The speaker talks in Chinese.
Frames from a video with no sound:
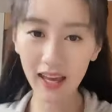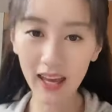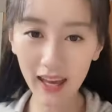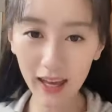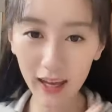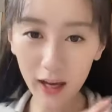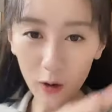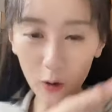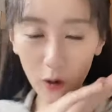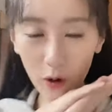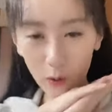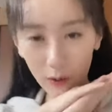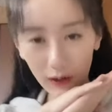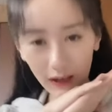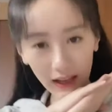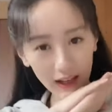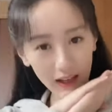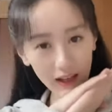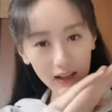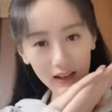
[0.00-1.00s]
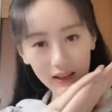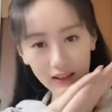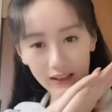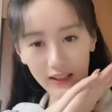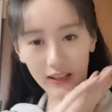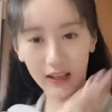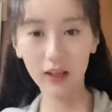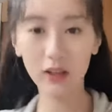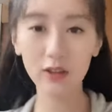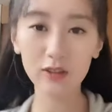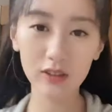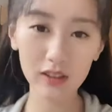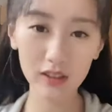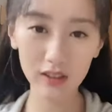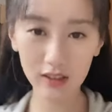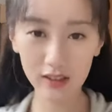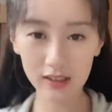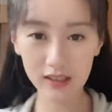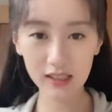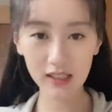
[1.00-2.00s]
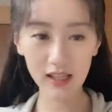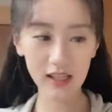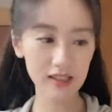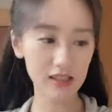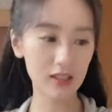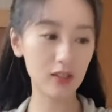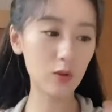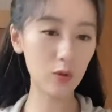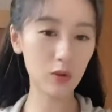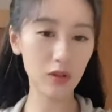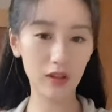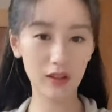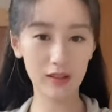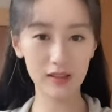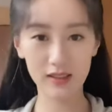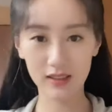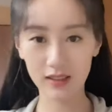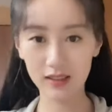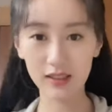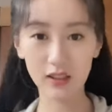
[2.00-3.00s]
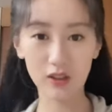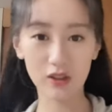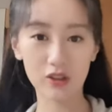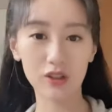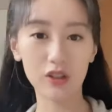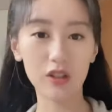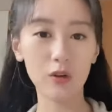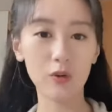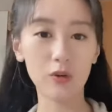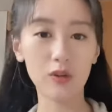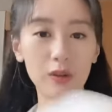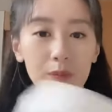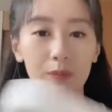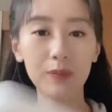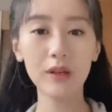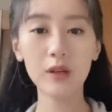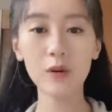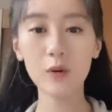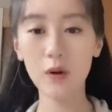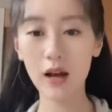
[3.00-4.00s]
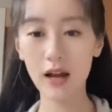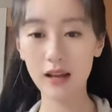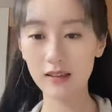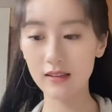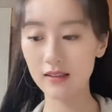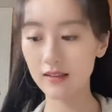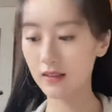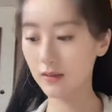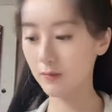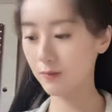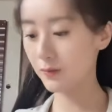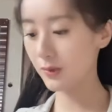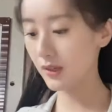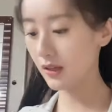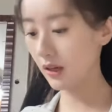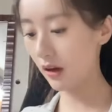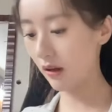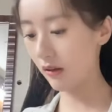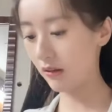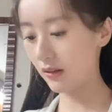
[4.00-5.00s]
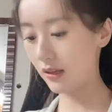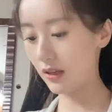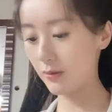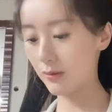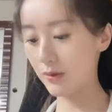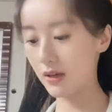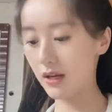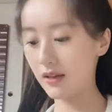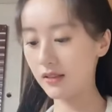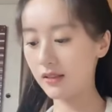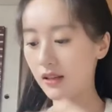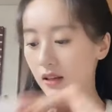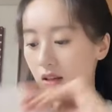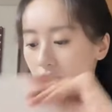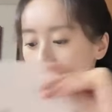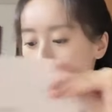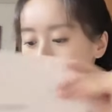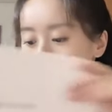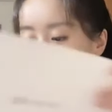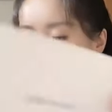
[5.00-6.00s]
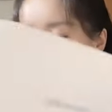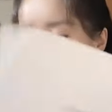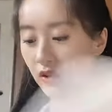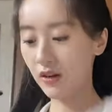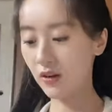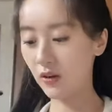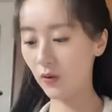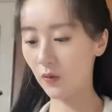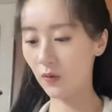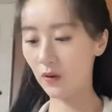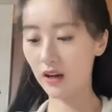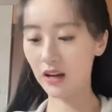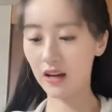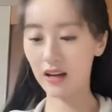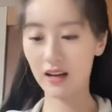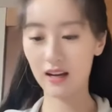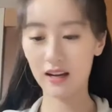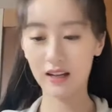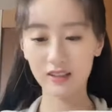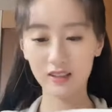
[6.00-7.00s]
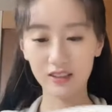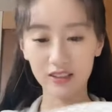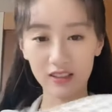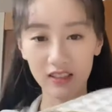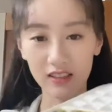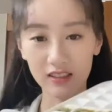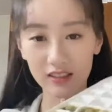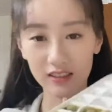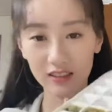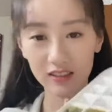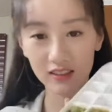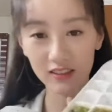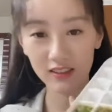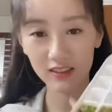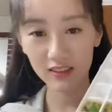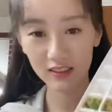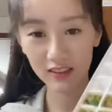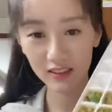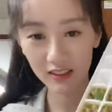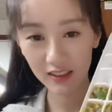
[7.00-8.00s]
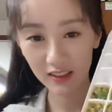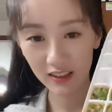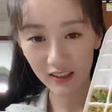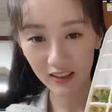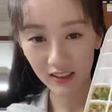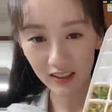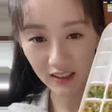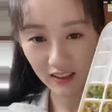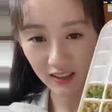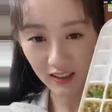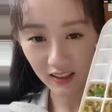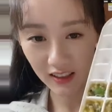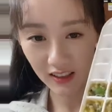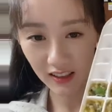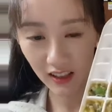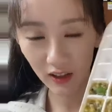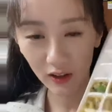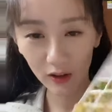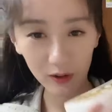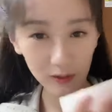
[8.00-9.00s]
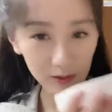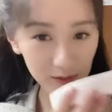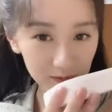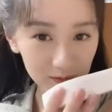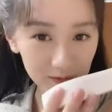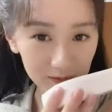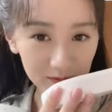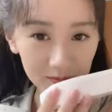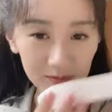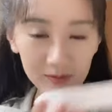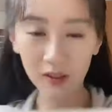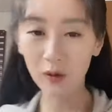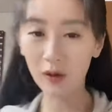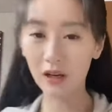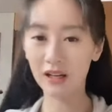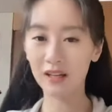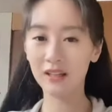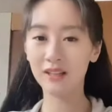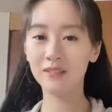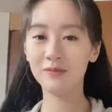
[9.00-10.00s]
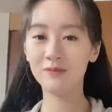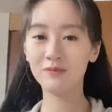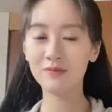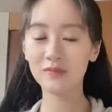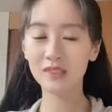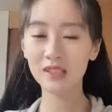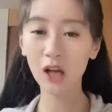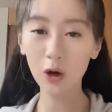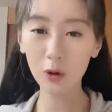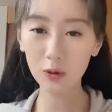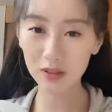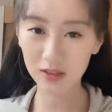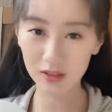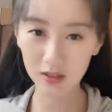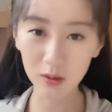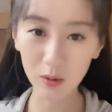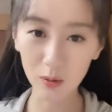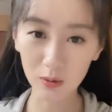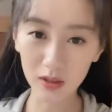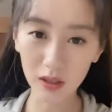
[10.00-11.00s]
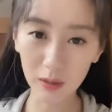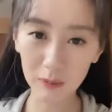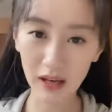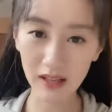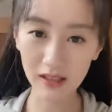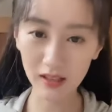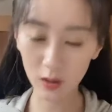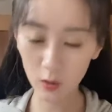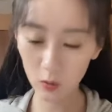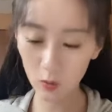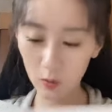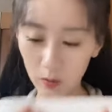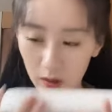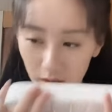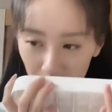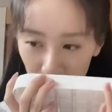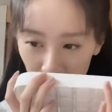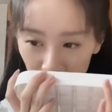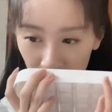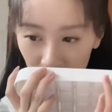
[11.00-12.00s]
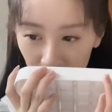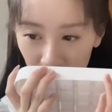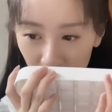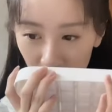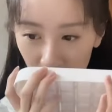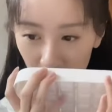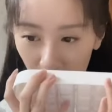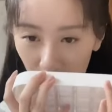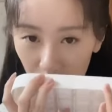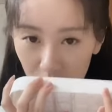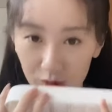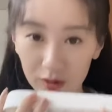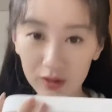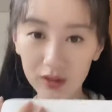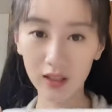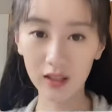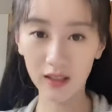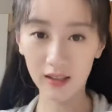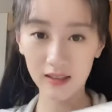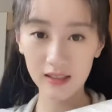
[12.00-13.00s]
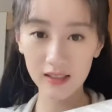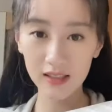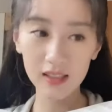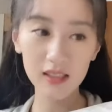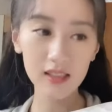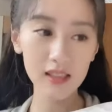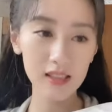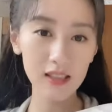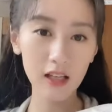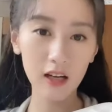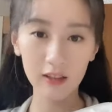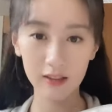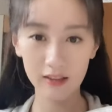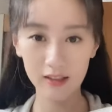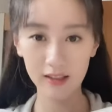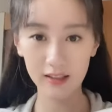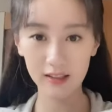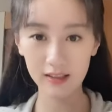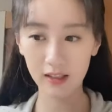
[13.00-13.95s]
哎，我回来了，然后呢，现在已经过了几个小时了，我的冰块已经冰好了，给你们看一下。哇，就是这样子。好，哇，超级浓的百香果味。然后就是很清香，很清